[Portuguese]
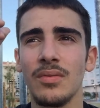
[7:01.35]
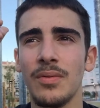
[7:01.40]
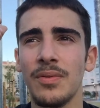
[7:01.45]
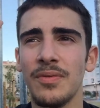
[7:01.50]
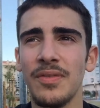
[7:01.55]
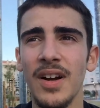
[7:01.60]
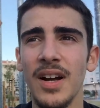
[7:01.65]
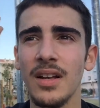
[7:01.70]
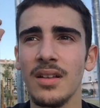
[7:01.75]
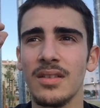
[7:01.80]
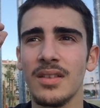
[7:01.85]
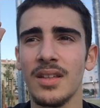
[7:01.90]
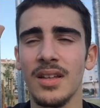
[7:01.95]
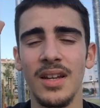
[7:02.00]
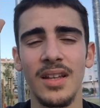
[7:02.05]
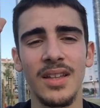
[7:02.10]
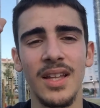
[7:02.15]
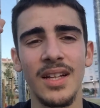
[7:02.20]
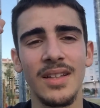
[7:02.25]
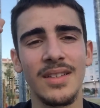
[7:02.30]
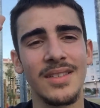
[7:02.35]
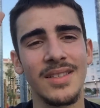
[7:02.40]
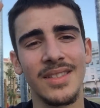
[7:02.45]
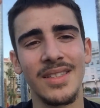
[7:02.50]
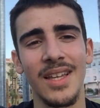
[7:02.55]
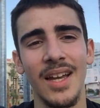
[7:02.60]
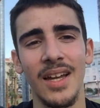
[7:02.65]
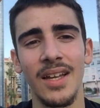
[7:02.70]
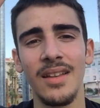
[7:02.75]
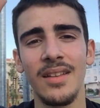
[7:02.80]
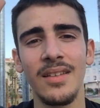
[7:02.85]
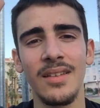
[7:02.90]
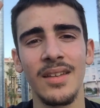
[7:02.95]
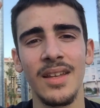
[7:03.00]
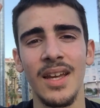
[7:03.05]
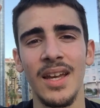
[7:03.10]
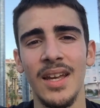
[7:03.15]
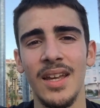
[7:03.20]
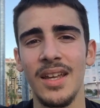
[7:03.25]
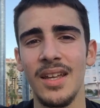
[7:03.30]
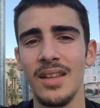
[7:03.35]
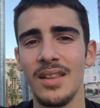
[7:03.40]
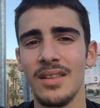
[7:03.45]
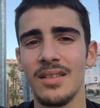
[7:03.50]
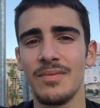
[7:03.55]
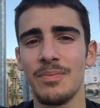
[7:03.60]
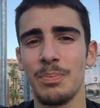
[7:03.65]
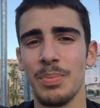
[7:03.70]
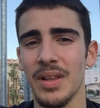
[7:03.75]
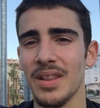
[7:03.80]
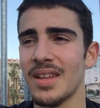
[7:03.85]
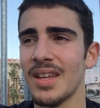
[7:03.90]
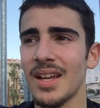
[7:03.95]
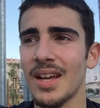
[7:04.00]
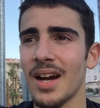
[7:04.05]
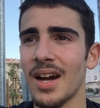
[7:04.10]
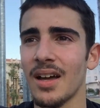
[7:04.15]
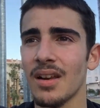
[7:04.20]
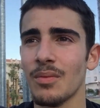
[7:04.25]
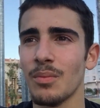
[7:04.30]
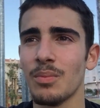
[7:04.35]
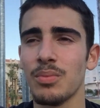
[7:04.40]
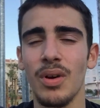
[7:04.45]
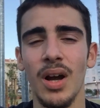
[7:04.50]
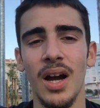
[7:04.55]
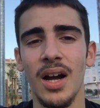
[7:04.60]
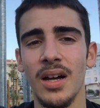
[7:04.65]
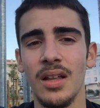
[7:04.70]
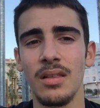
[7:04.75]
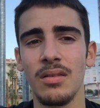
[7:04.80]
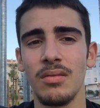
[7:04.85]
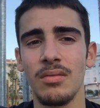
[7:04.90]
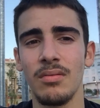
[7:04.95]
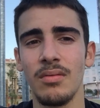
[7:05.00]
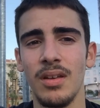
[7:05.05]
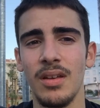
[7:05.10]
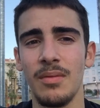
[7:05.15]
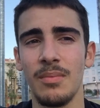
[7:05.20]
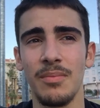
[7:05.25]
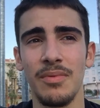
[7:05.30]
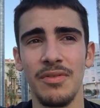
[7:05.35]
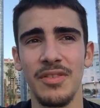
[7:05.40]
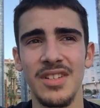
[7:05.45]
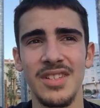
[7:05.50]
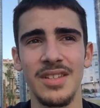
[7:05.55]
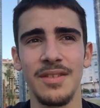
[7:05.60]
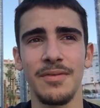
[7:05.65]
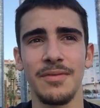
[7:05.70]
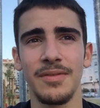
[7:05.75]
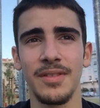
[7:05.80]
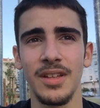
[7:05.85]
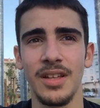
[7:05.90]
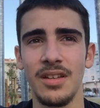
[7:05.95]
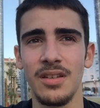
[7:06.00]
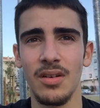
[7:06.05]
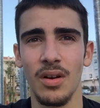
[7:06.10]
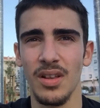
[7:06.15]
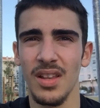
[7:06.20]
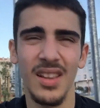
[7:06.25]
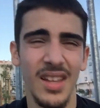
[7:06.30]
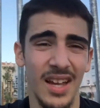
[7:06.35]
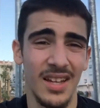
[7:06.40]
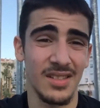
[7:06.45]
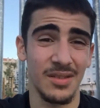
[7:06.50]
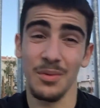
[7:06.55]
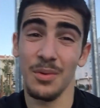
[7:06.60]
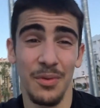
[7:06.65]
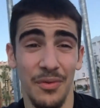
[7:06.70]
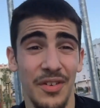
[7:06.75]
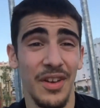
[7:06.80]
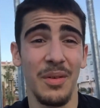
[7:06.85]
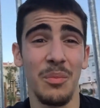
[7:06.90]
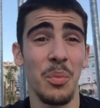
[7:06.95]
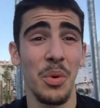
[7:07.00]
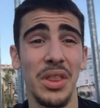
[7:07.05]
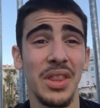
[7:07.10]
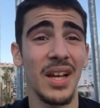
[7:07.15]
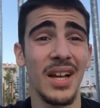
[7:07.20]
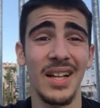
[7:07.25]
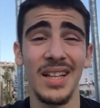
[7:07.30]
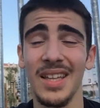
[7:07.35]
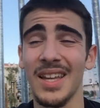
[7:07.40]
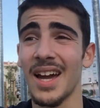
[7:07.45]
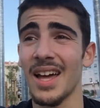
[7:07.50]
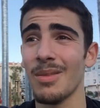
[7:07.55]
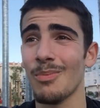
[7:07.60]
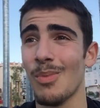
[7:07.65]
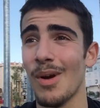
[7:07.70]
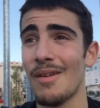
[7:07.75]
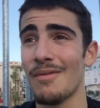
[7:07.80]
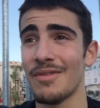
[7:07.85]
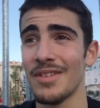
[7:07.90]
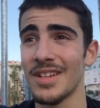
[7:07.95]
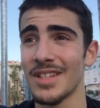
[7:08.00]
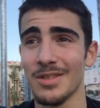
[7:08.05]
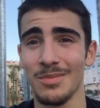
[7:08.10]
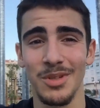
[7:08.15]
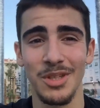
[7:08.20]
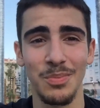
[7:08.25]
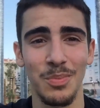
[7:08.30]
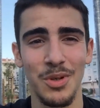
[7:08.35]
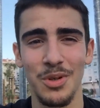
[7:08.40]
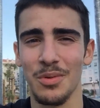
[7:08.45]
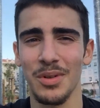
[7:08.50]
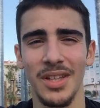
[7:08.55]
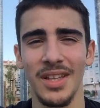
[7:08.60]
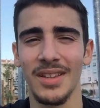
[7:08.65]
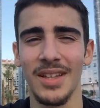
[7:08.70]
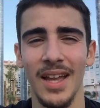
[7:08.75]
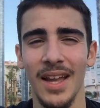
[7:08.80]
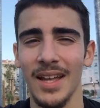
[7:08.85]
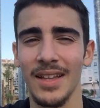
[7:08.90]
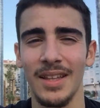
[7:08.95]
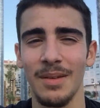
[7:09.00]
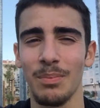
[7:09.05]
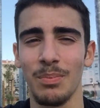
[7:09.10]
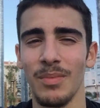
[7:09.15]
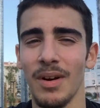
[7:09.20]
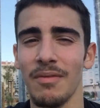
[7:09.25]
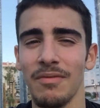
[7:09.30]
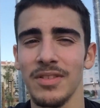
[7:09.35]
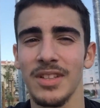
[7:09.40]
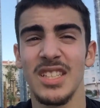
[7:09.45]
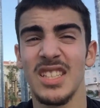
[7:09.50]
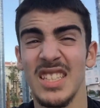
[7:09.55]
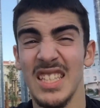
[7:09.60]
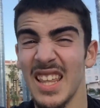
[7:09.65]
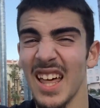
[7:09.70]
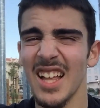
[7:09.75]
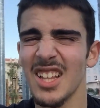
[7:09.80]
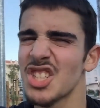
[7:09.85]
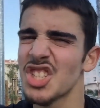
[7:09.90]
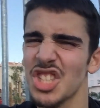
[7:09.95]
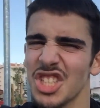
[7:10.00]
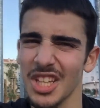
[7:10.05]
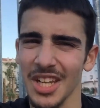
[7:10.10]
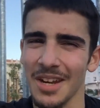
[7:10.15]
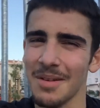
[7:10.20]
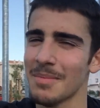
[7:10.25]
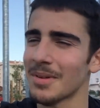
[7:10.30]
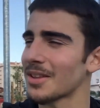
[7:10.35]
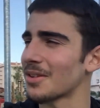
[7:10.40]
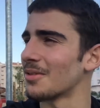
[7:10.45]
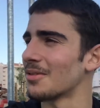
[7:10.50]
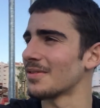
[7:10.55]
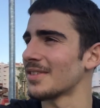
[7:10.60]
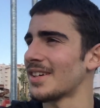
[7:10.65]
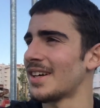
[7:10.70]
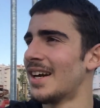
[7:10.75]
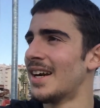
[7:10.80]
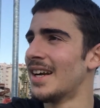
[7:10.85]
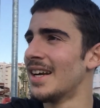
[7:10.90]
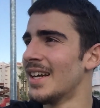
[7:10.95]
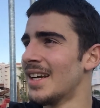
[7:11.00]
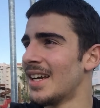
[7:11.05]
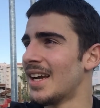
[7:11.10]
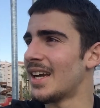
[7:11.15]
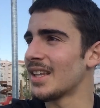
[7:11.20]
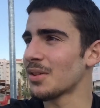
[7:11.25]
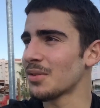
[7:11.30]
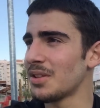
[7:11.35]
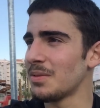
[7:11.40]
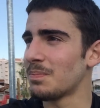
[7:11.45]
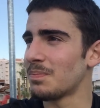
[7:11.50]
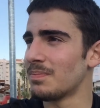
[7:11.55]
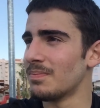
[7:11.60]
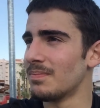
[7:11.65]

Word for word: o facto de ter andado de skate e de praticar um bocado e me fazer feliz. Aliás, eu fico muito arreliado boé vezes, mas depois quando a terra é tipo uma felicidade extrema, estão a ver? Então tipo,